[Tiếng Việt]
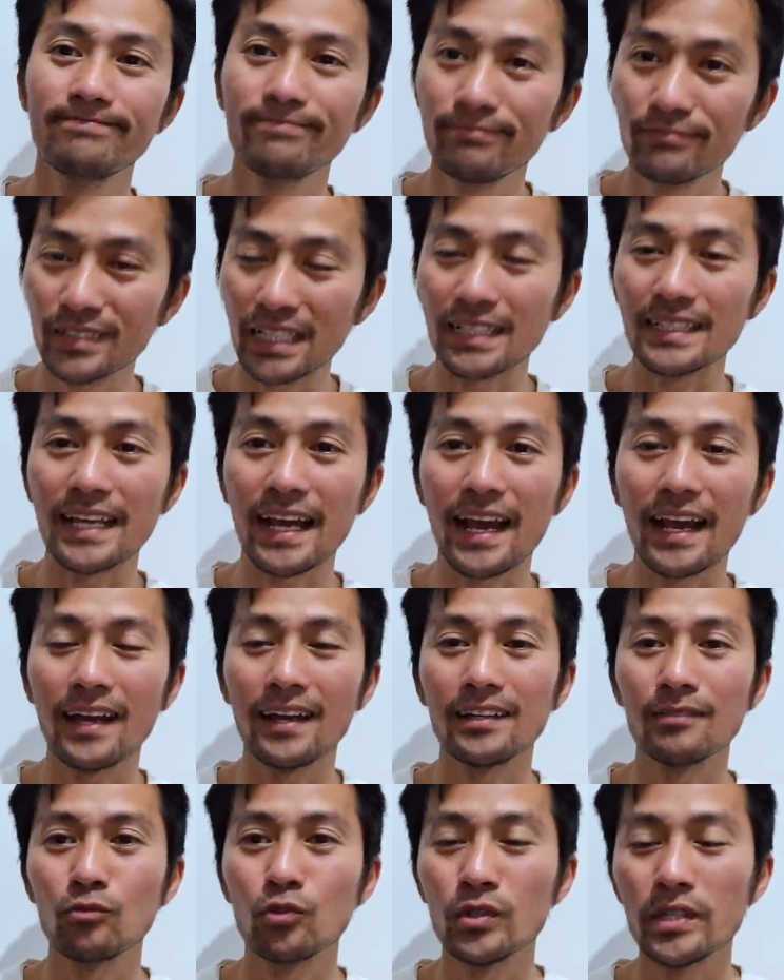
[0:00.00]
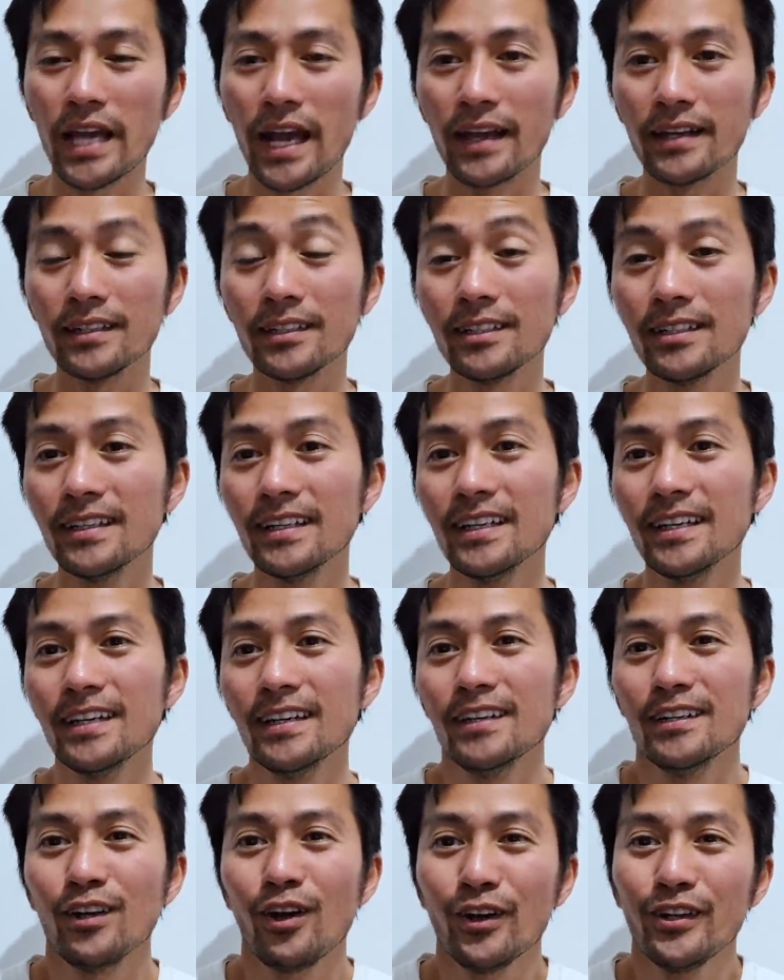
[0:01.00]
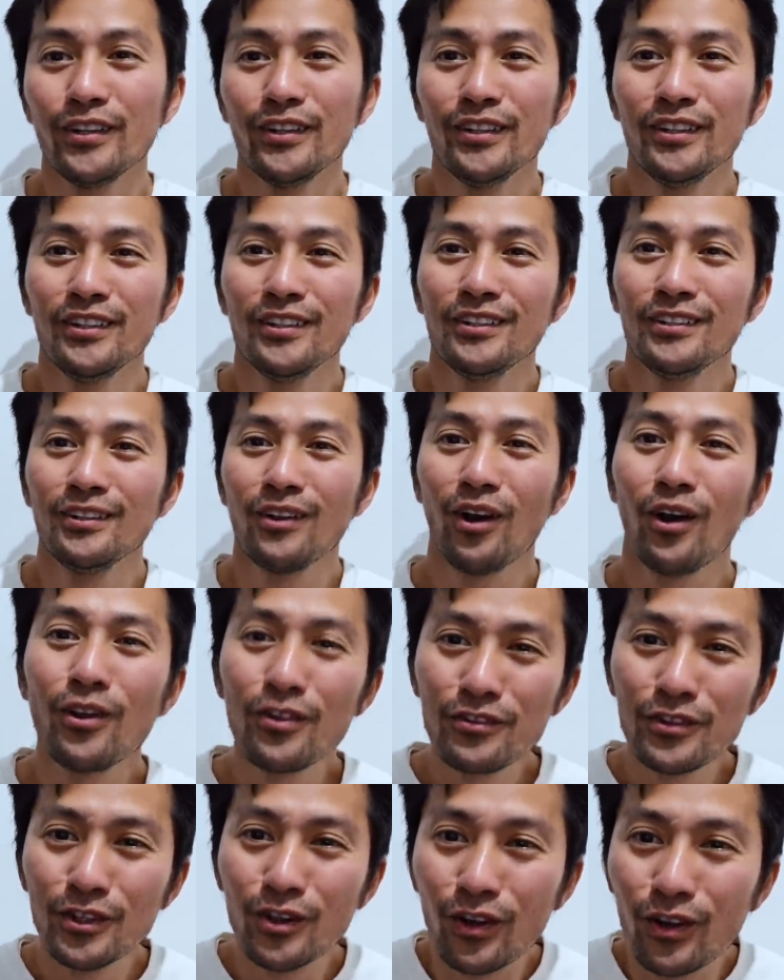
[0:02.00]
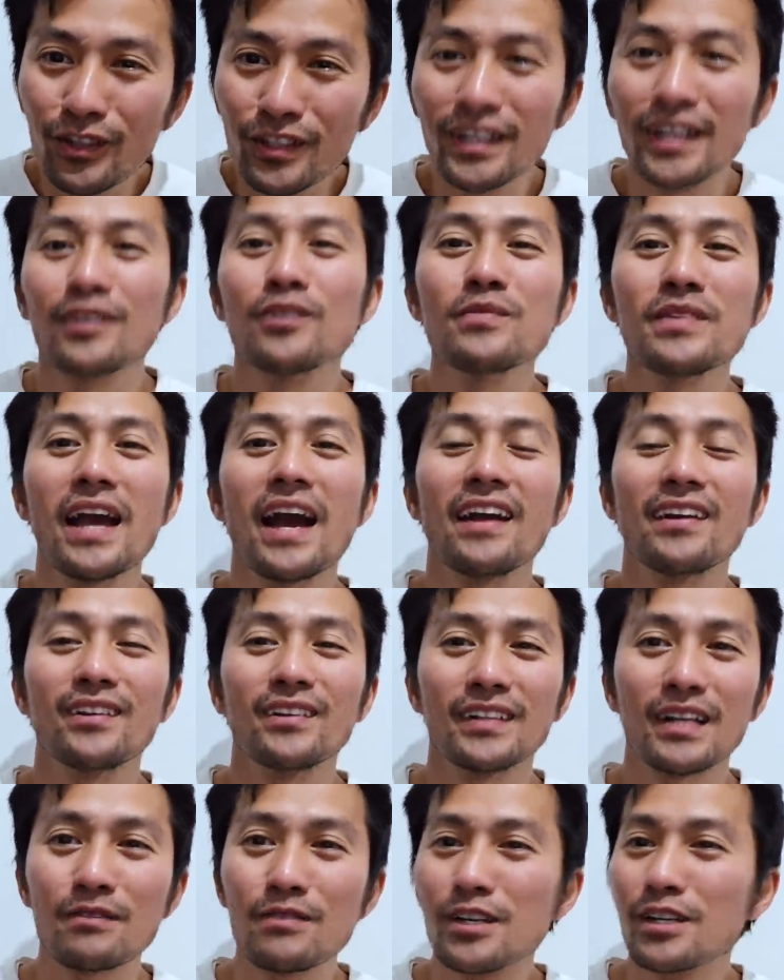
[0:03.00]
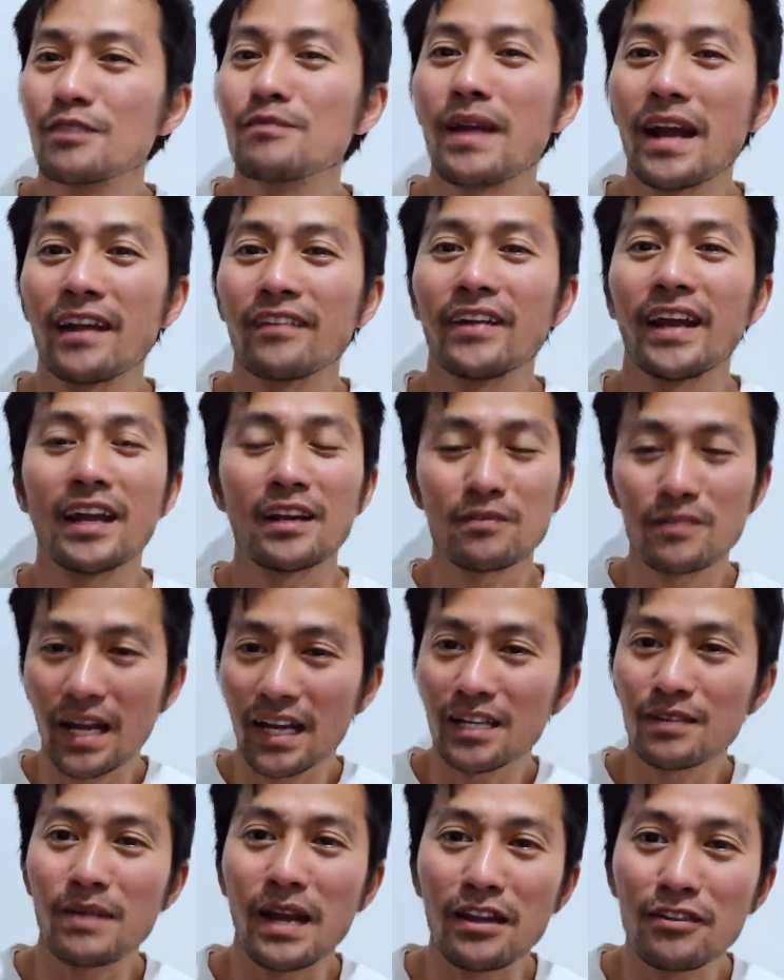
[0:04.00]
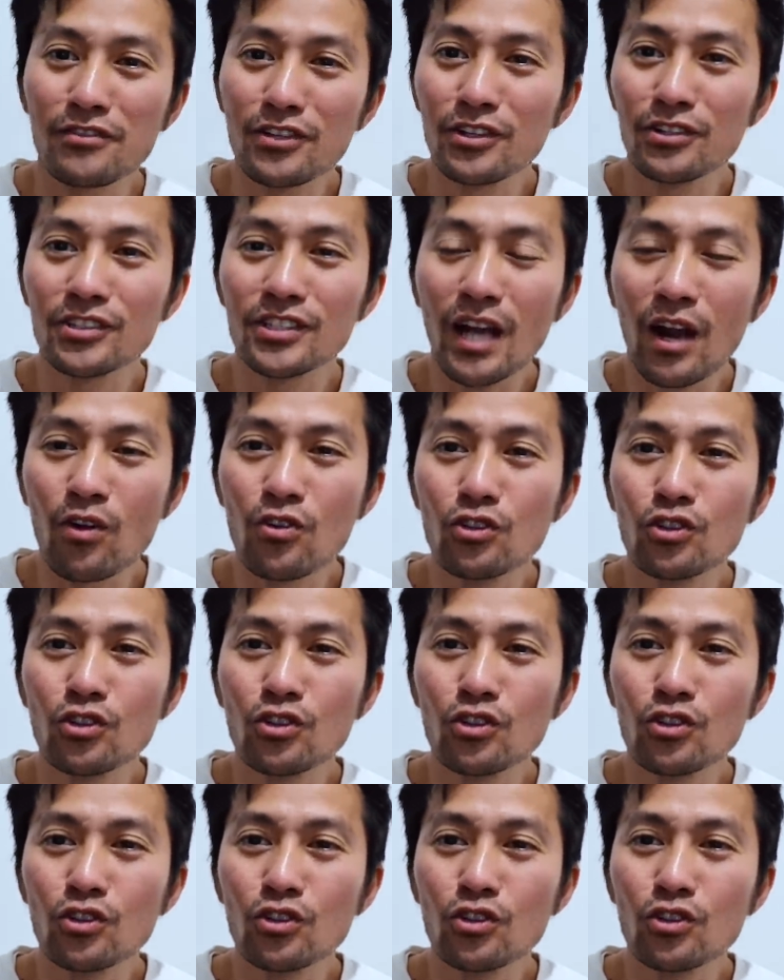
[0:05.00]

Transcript: xây nhà mua nhà nữa. Rồi thôi video đến đây cũng dài rồi, cảm ơn các bạn và hẹn gặp lại các bạn ở video sau.